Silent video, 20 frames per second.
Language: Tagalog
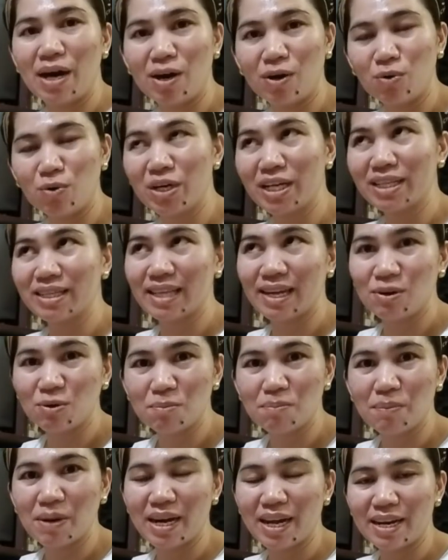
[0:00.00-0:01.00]
Unang
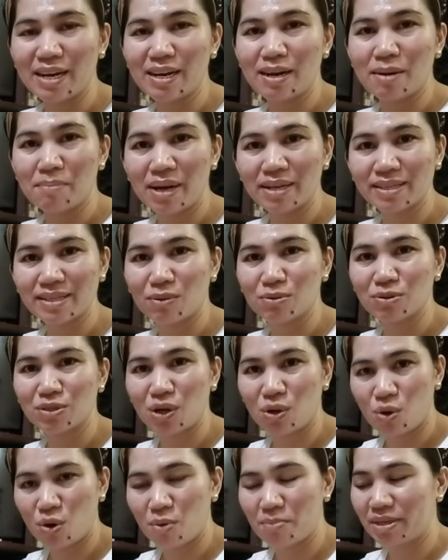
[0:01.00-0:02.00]
tanong pala na nabasa ko sa
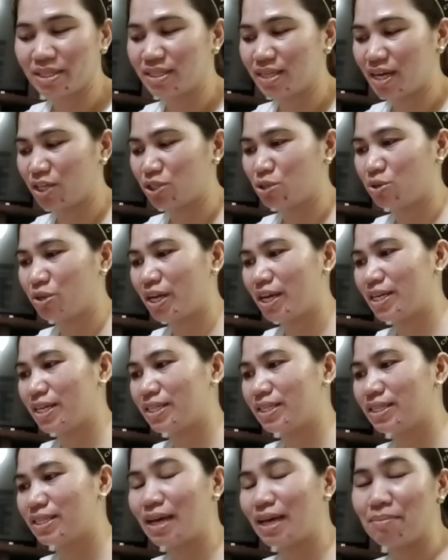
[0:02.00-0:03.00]
comment section
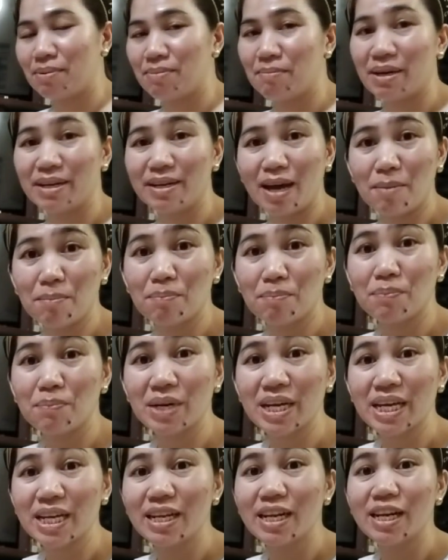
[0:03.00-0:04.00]
is sabi, Madam,
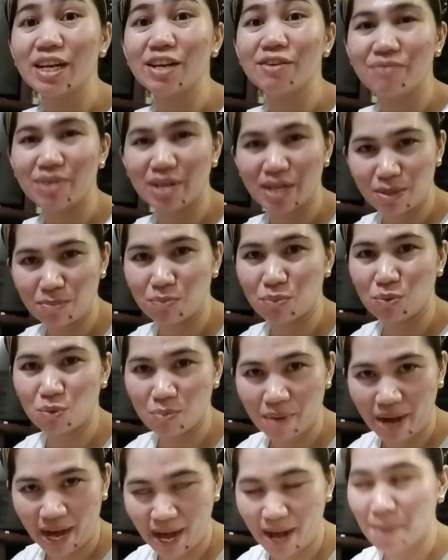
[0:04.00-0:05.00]
pre-delivery po
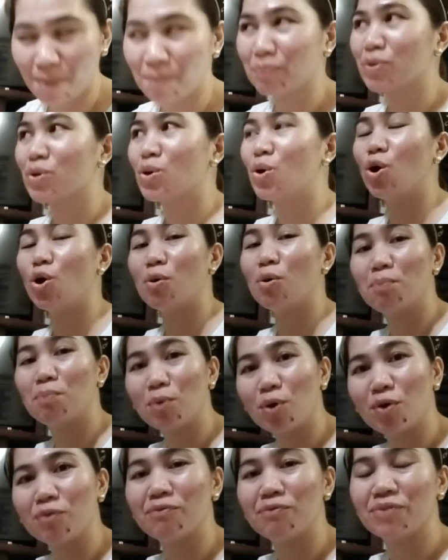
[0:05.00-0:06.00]
ba?
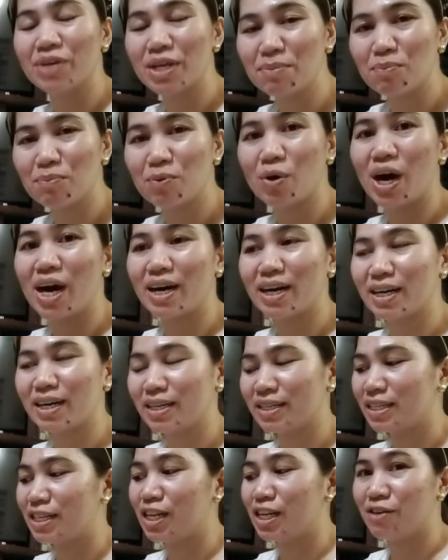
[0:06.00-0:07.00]
Opo, free po ang
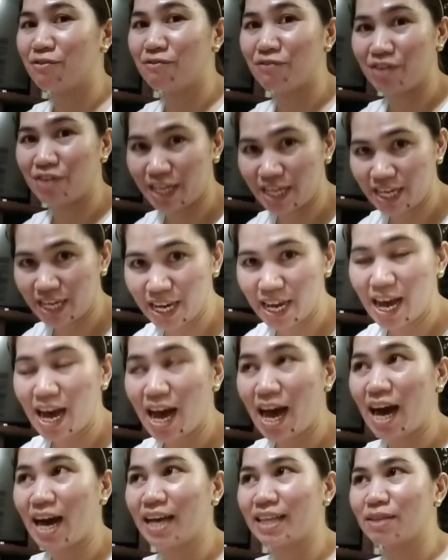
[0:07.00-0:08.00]
delivery
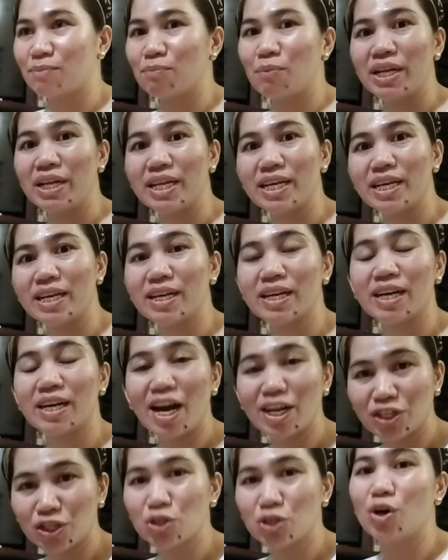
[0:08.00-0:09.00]
at pwedeng
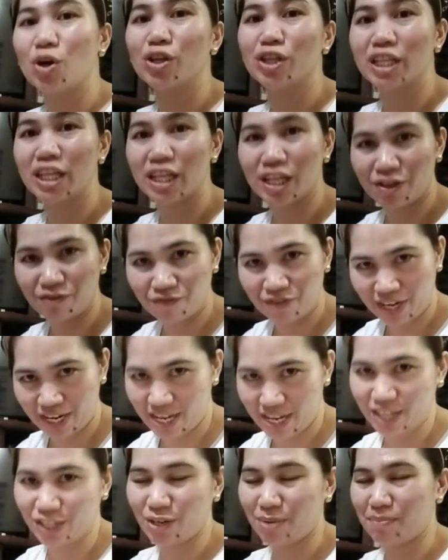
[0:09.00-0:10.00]
cash on
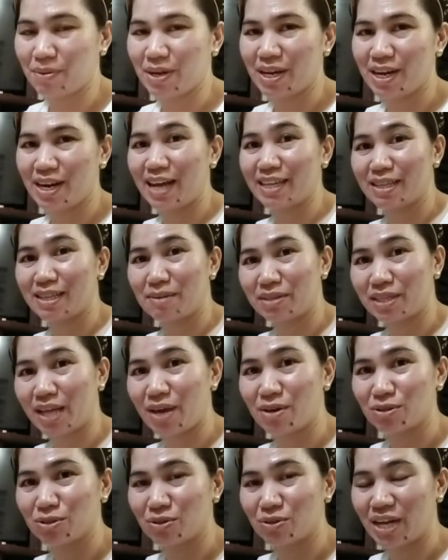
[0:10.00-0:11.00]
delivery. Siyempre, lahat naman
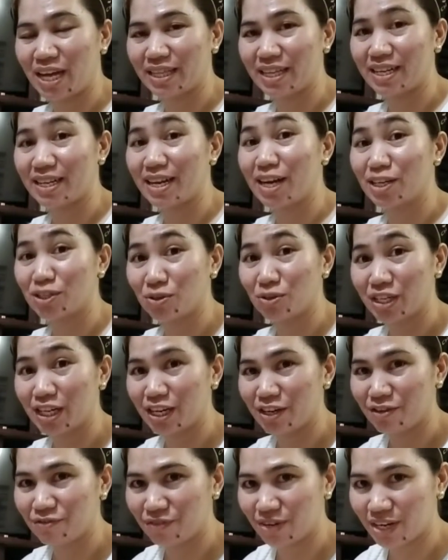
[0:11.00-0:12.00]
tayo gusto natin cash on
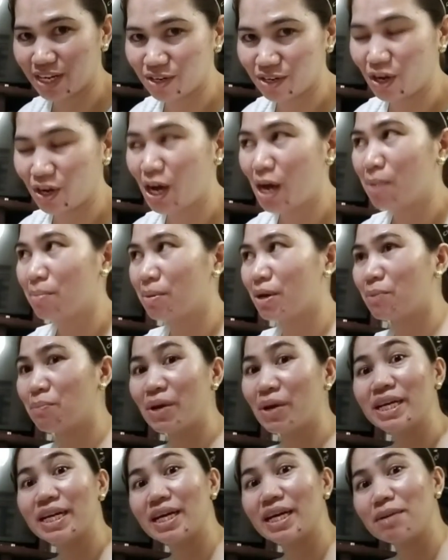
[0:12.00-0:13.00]
delivery, no? Pero
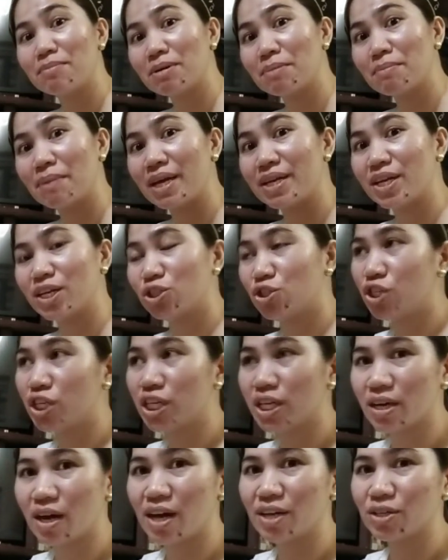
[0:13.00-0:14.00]
pwede ka rin magbayad ng
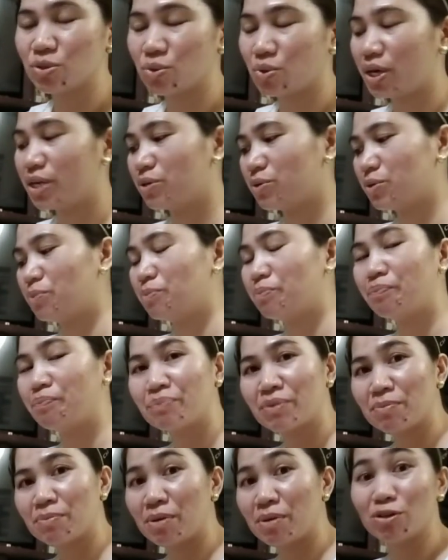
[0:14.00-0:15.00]
Gcash o ano.
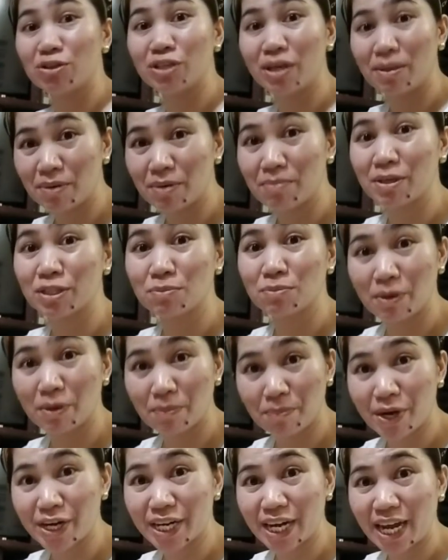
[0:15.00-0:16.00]
Pero syempre, mas
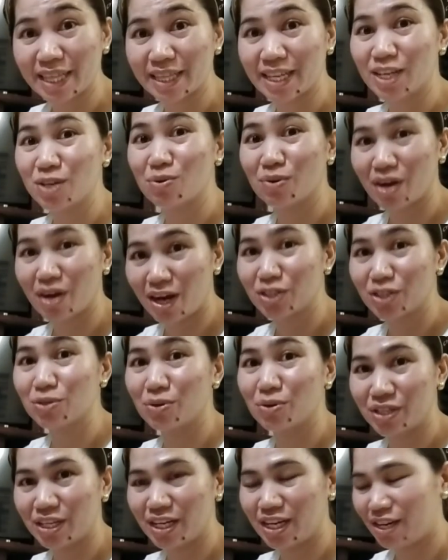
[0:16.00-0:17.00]
prepare natin yung cash
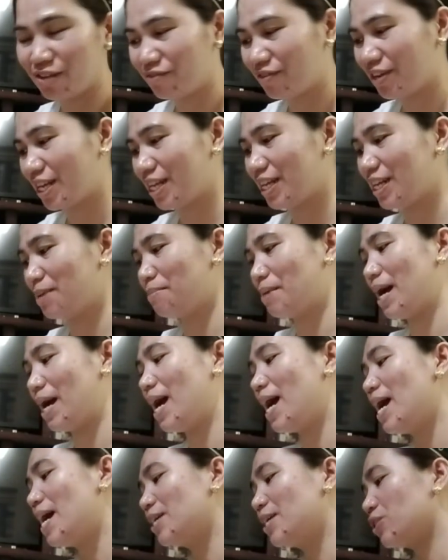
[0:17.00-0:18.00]
on delivery, di ba?
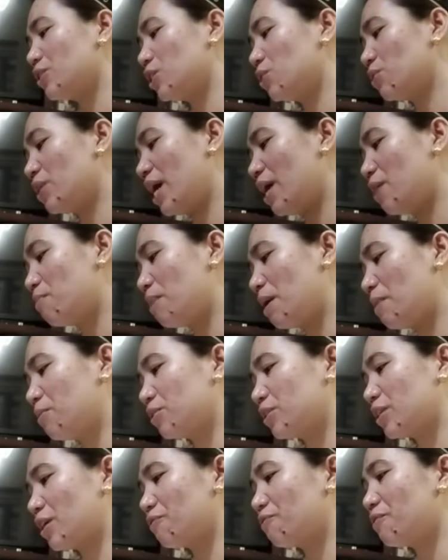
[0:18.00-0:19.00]
Dito nga
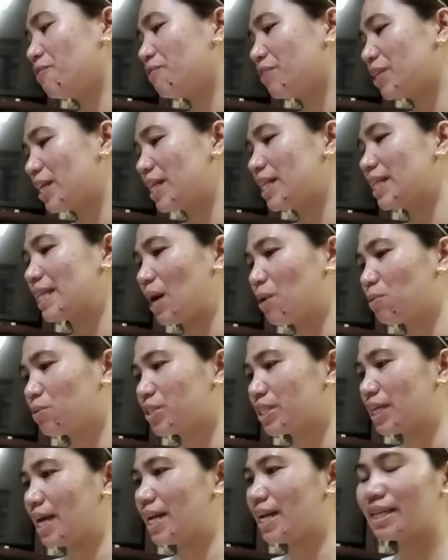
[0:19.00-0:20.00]
umabot ng
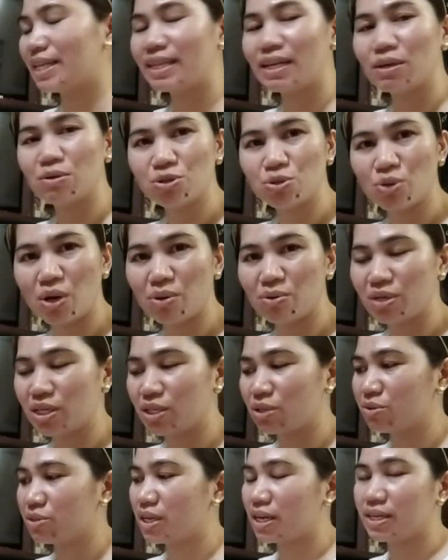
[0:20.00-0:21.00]
15,000. At nagustuhan ko
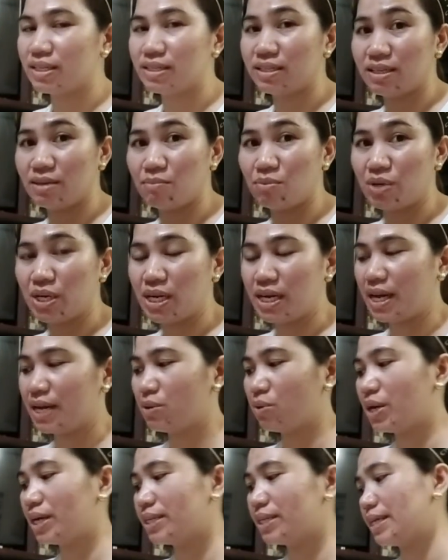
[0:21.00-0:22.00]
dito sa resibo nila,
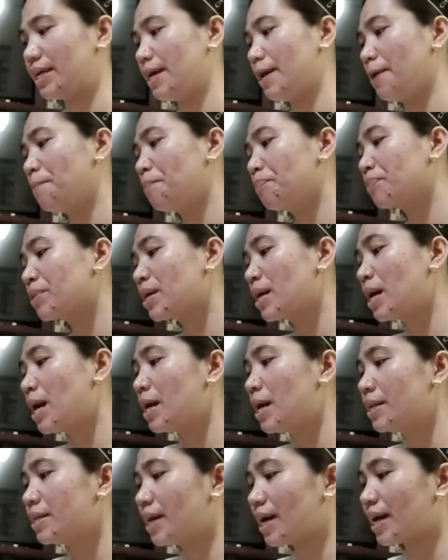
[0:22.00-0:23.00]
no? Kasi,
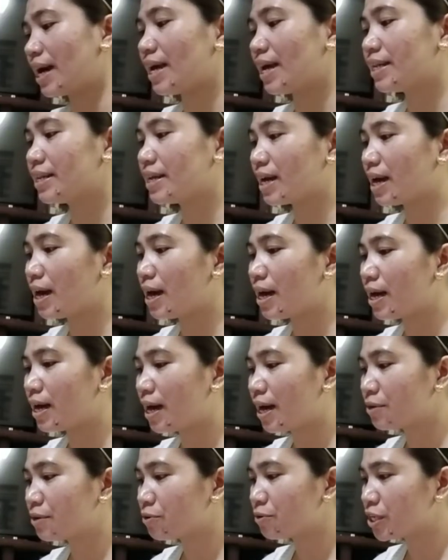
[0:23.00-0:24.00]
naka, naka
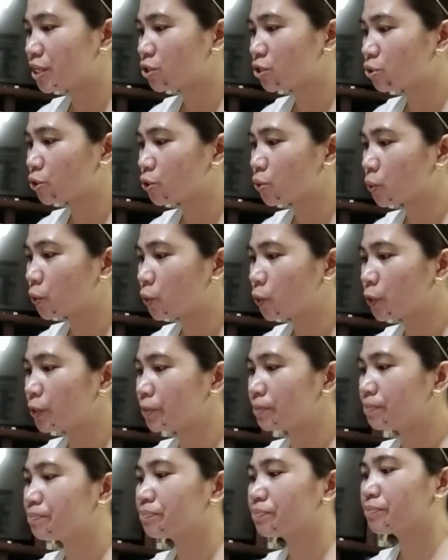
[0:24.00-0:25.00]
ano dito
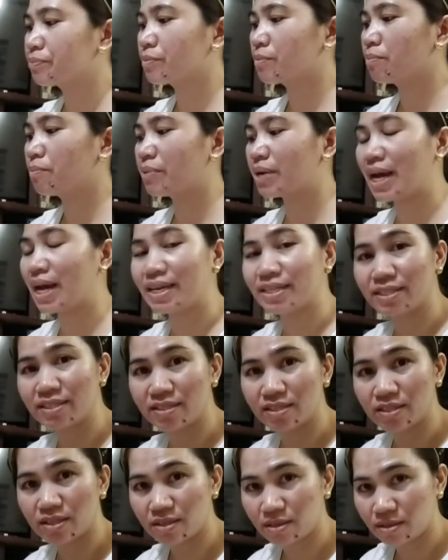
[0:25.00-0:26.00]
yung
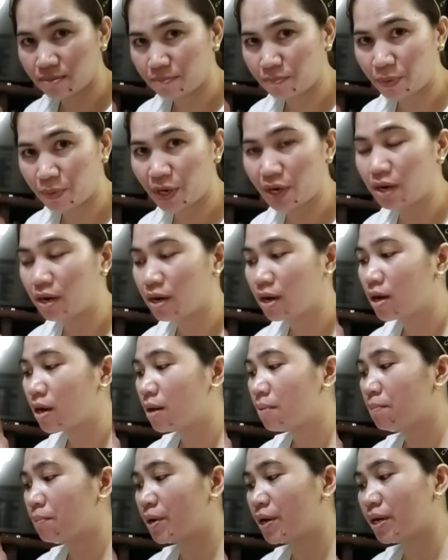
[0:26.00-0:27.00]
price per
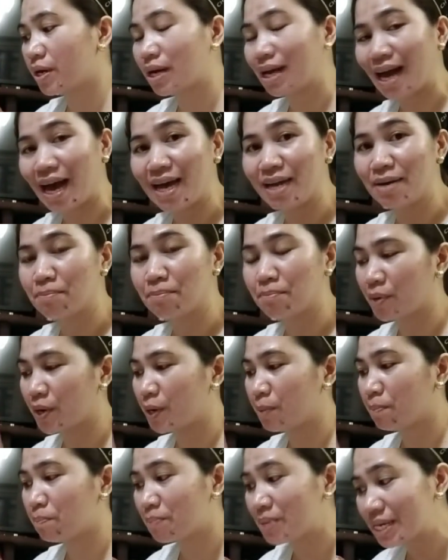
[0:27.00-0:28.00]
per can,
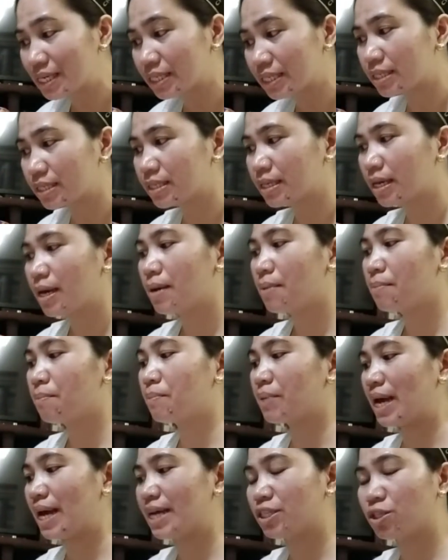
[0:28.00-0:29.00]
per piece,
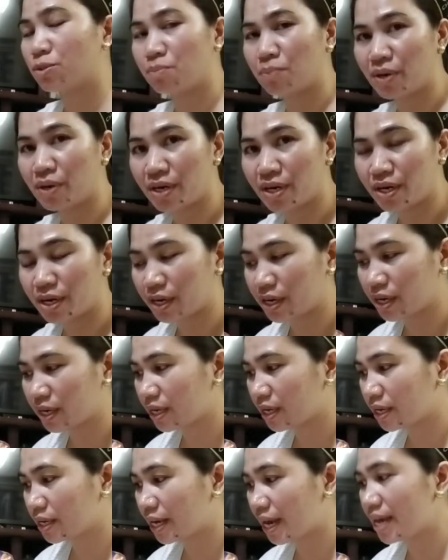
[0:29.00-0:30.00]
price per
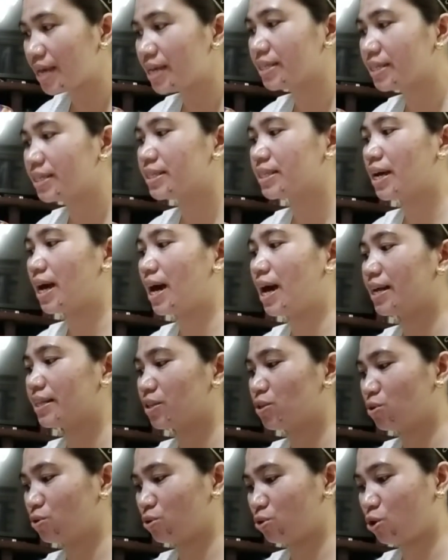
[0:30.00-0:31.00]
case at
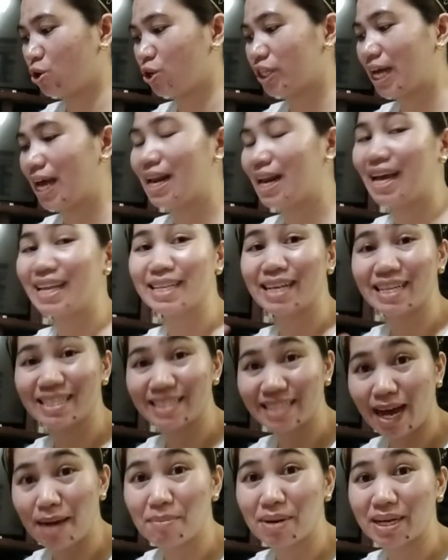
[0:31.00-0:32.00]
yung total at
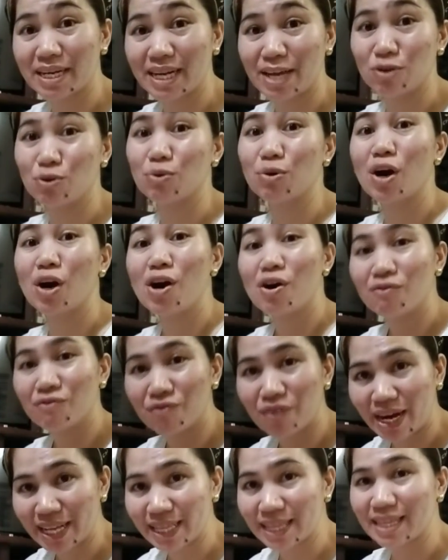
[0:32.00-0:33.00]
kasama na yung
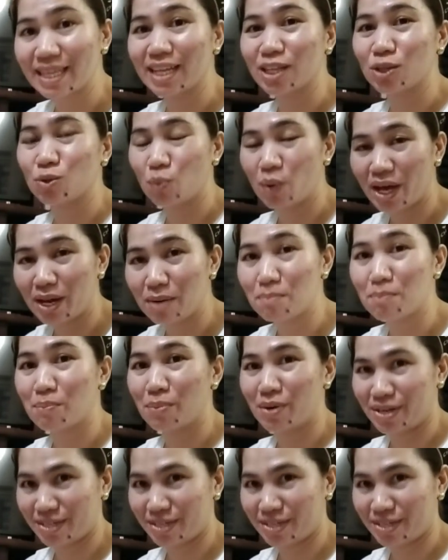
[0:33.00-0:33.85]
VAT na 12%,